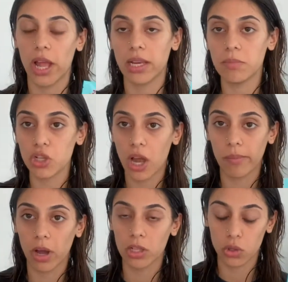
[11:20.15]
Yani bir
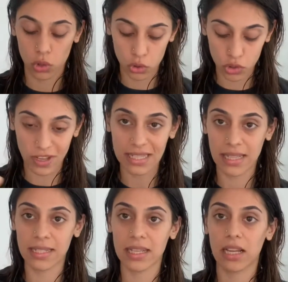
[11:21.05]
şampuan alıyorsunuz ve
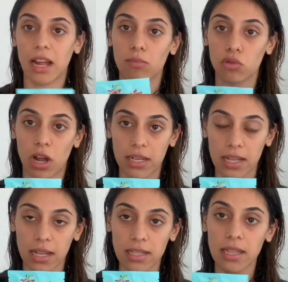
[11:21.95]
istediğiniz kadar
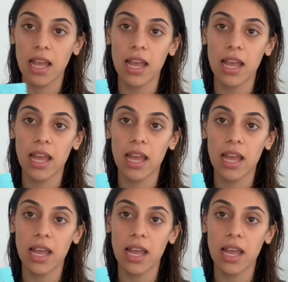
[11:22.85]
bunlardan alın.